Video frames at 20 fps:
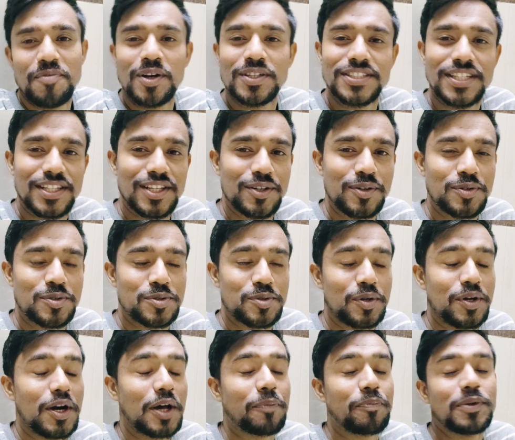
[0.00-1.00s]
बहुत ज़्यादा खुश
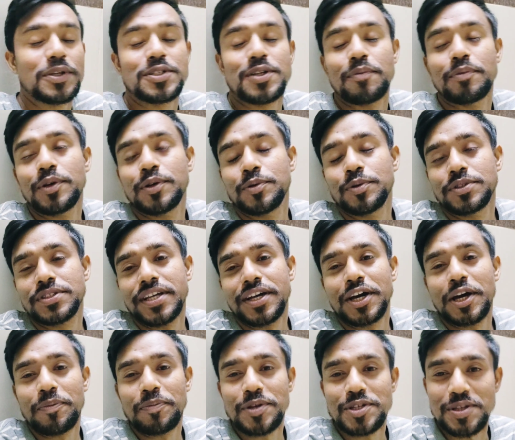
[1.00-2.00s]
हूँ घर पे सभी खुश है
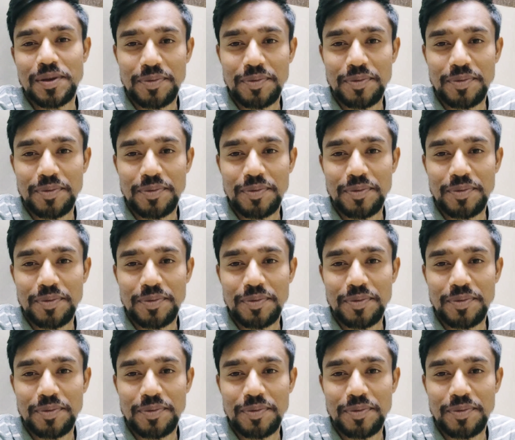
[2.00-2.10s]
घर पे